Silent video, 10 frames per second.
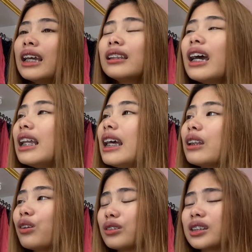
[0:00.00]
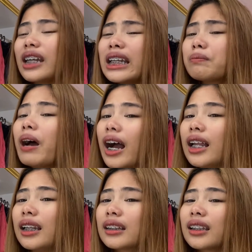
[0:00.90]
Dahil ito, start pa nga
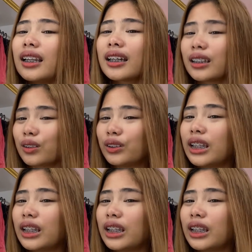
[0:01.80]
lang talaga to.